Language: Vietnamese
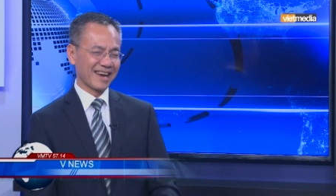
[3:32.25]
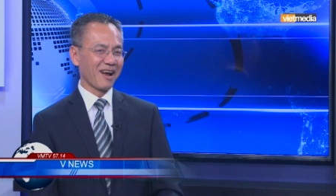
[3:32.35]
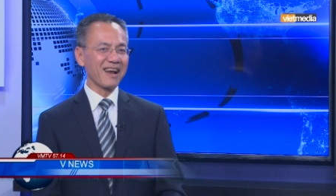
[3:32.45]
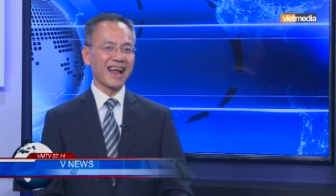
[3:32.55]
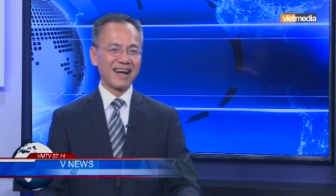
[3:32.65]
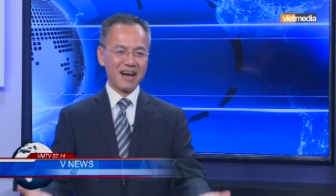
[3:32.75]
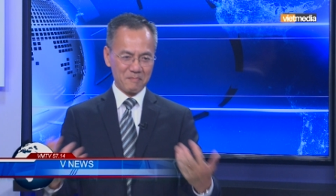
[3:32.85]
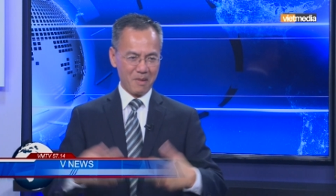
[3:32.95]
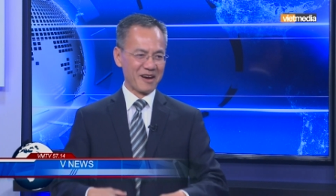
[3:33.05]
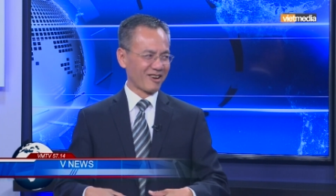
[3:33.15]
cái đó là
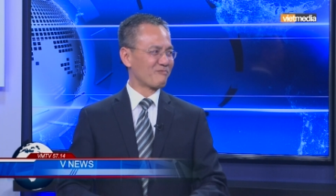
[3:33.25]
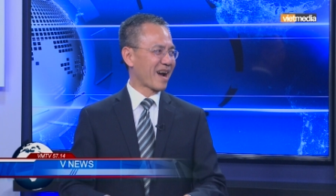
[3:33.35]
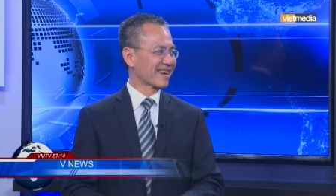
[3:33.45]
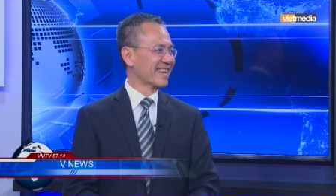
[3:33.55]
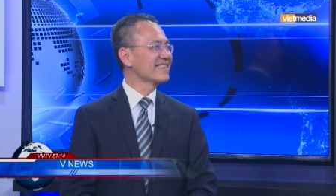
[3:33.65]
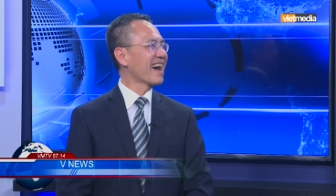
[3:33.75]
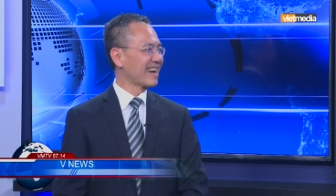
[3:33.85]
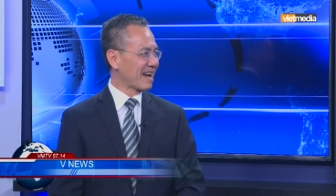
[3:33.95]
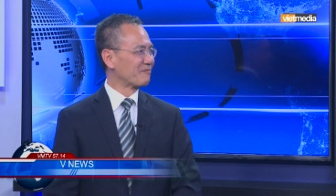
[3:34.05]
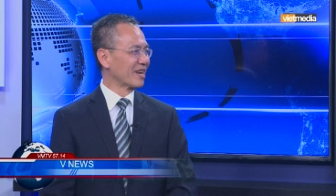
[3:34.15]
mời công an đến nhà
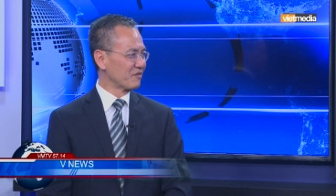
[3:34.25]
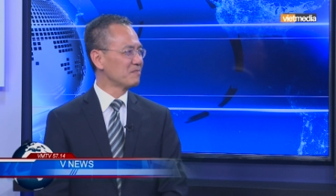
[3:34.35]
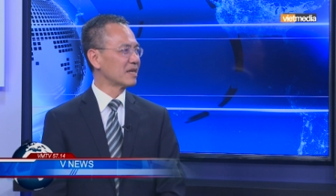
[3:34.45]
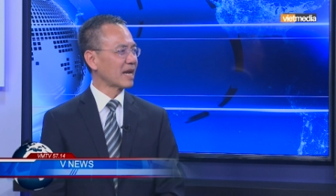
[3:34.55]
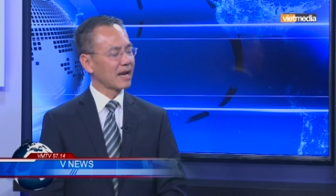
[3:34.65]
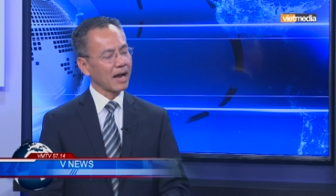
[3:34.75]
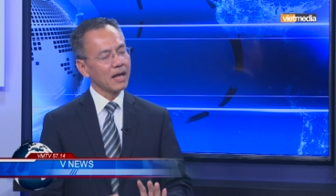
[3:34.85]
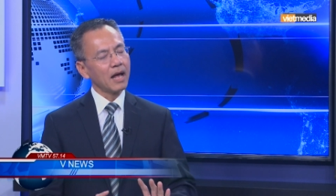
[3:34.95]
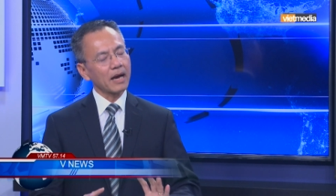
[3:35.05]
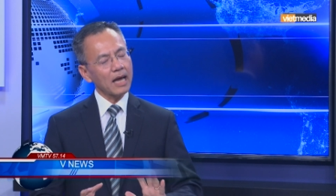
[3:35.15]
làm việc với mình thành ra
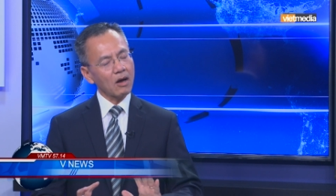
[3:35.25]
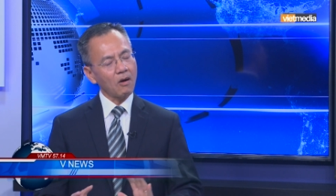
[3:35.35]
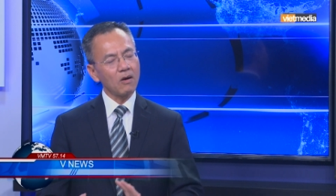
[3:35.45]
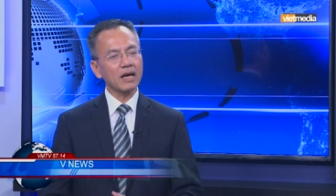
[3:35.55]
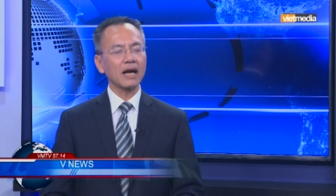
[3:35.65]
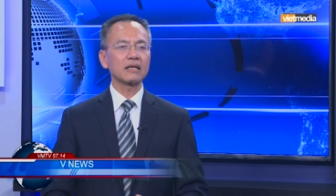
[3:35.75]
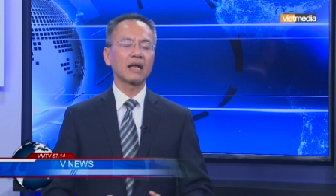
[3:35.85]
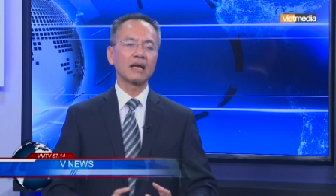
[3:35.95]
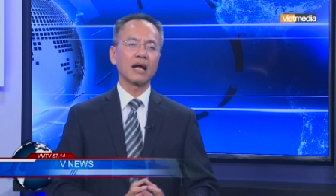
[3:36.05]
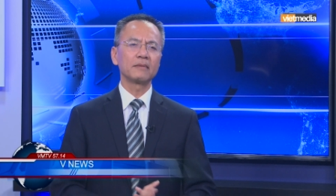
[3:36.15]
cái khó khăn
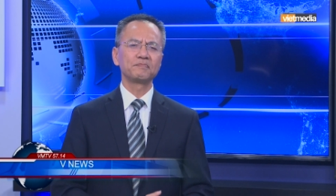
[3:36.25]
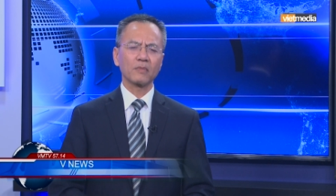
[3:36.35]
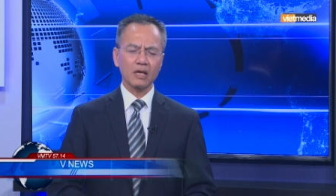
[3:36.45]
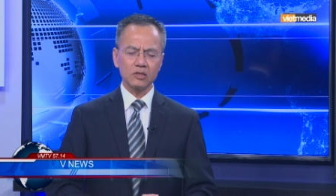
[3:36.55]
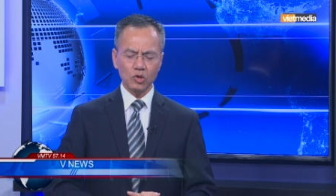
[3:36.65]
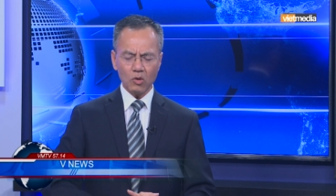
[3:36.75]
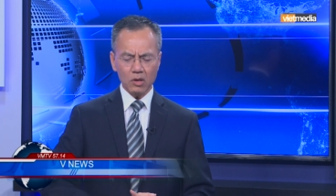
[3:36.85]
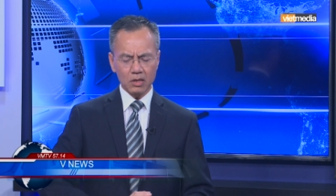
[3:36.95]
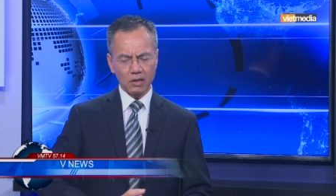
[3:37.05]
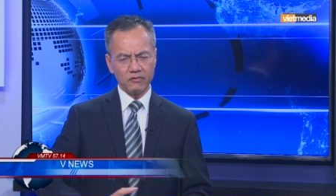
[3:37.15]
thành ra cái số
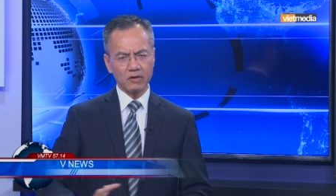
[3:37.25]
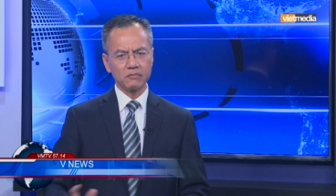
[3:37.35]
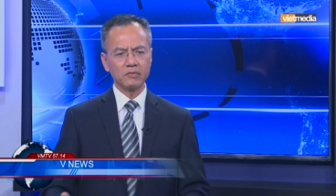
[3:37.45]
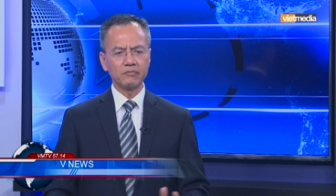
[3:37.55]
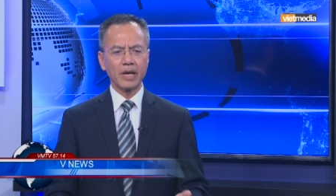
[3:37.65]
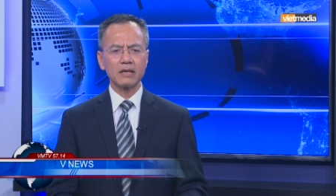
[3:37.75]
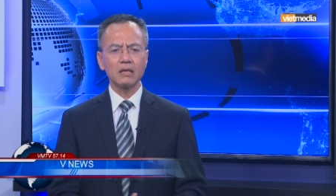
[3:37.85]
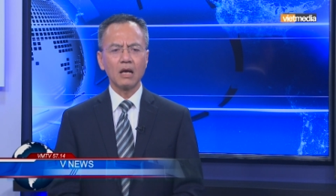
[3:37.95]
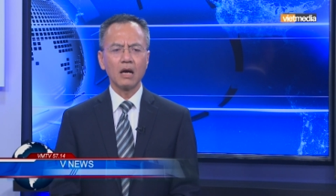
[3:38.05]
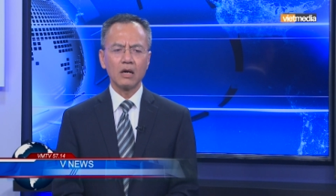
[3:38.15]
lượng người Việt bị biển
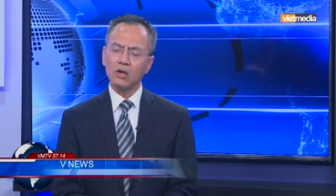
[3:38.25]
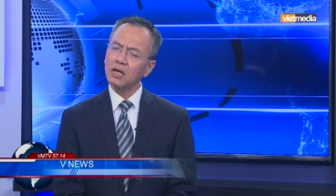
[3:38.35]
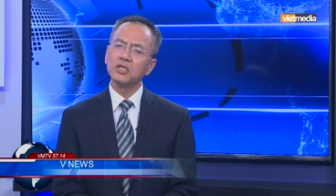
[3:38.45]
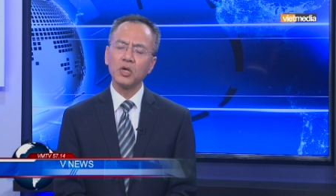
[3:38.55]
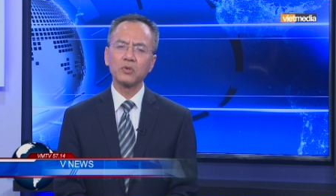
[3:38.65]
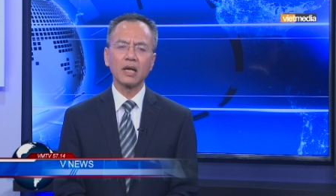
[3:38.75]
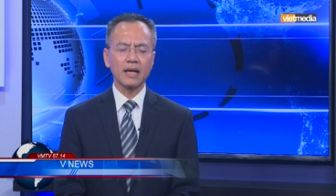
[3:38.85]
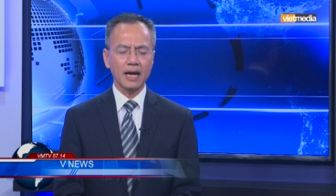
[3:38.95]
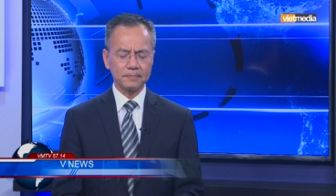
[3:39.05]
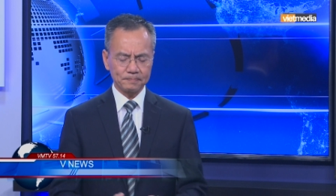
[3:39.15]
rất nhiều thành
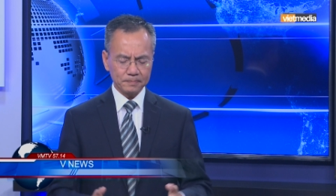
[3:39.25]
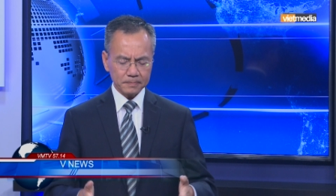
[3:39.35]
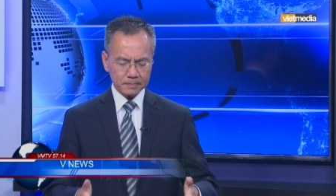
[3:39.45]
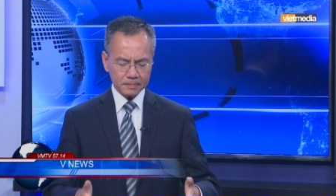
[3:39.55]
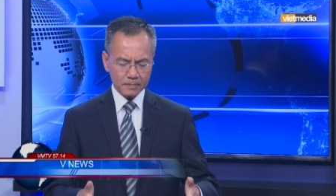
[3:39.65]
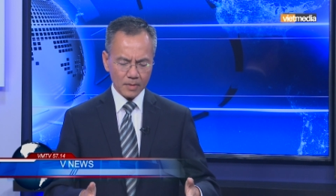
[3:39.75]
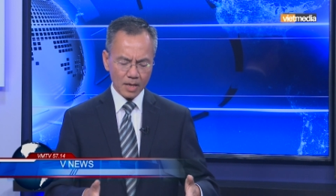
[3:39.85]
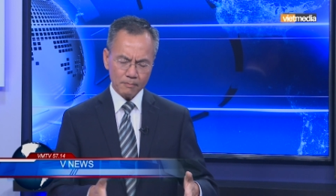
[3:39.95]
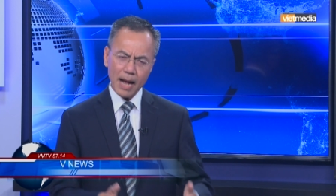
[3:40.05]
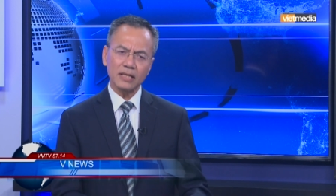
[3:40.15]
ra
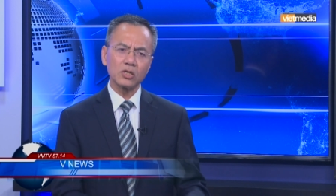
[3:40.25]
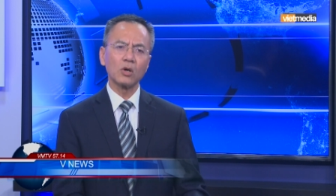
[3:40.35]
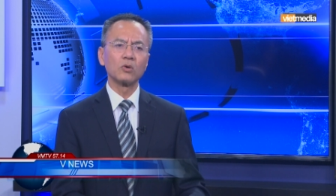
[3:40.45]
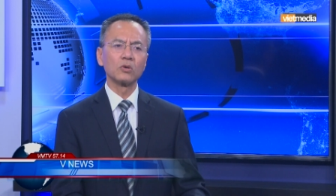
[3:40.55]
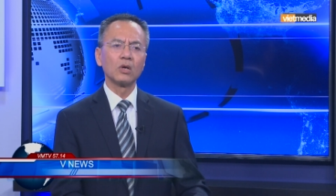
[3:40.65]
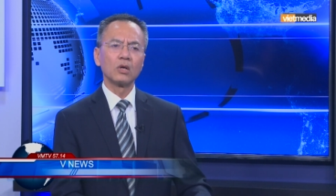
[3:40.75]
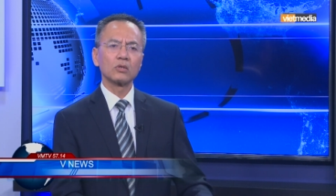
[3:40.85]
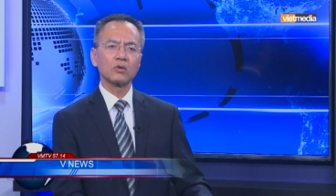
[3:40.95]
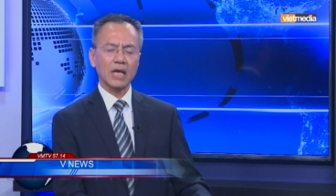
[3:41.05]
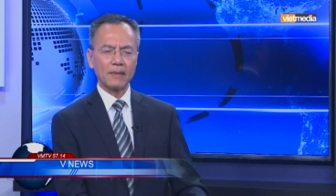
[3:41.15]
mặc dù
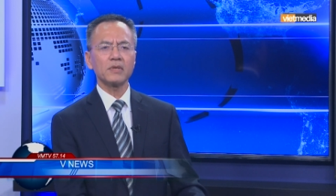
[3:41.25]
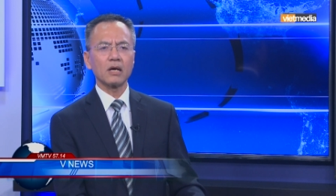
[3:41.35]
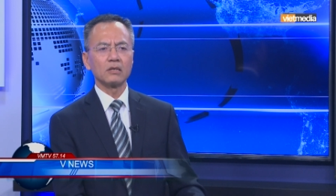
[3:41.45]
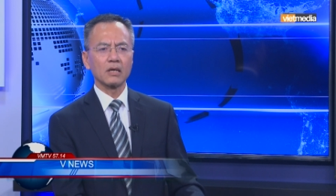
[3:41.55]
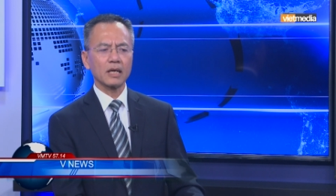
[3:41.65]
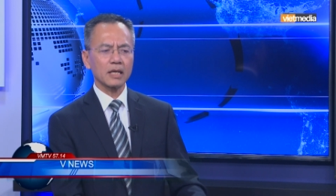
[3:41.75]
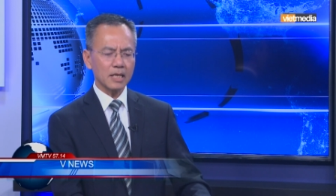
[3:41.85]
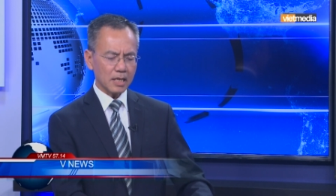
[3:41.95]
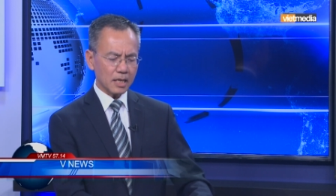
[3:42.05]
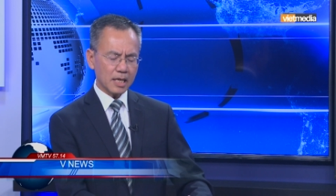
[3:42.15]
tôi cảm nhận được cái
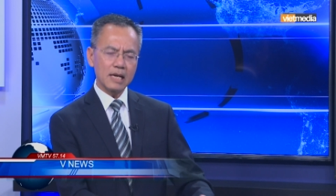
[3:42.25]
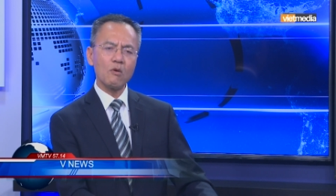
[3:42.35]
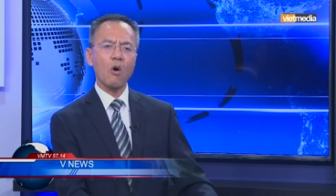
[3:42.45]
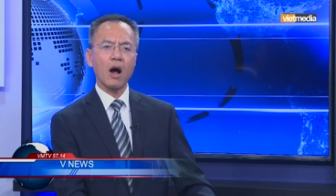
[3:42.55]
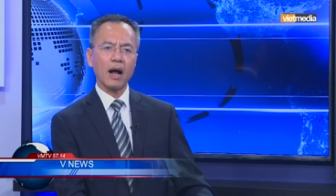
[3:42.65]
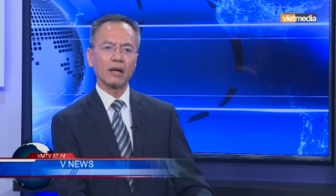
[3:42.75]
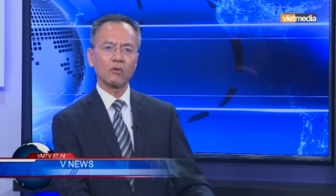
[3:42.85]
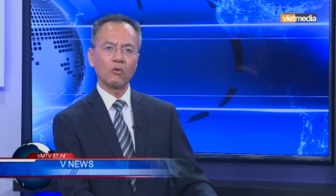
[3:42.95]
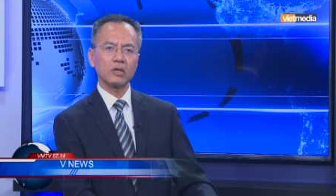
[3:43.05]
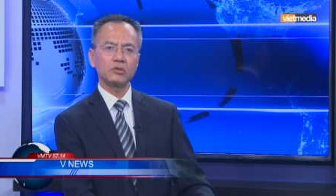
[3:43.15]
cái cái kinh hoàng
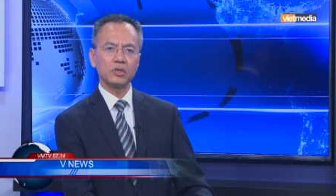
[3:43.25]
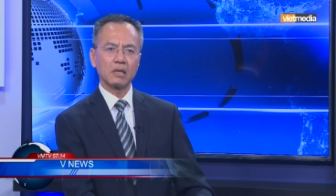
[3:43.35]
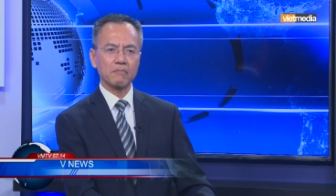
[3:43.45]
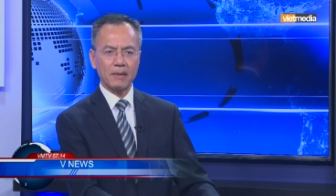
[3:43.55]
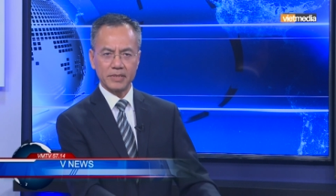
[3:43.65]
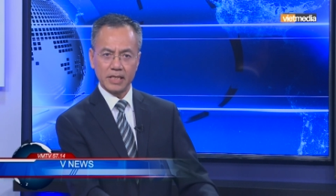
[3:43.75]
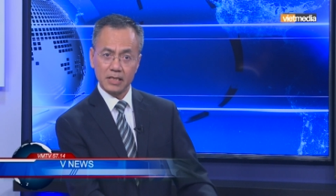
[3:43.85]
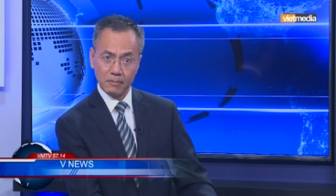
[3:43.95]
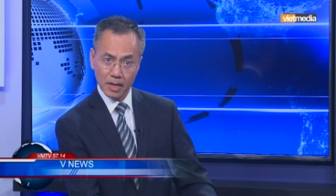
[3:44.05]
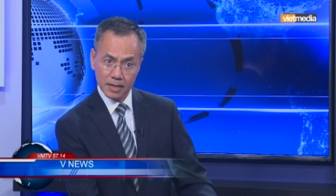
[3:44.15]
của cái chuyện
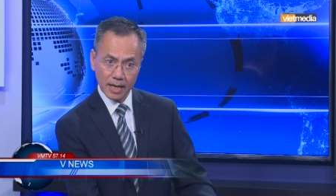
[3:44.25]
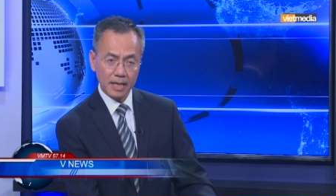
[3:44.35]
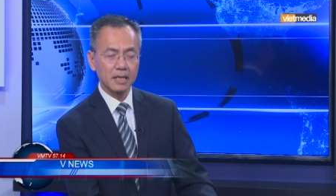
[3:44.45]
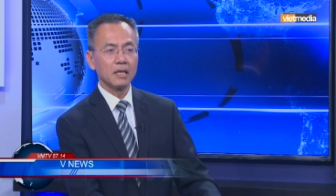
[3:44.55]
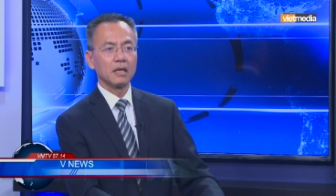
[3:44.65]
39 người mất ở đây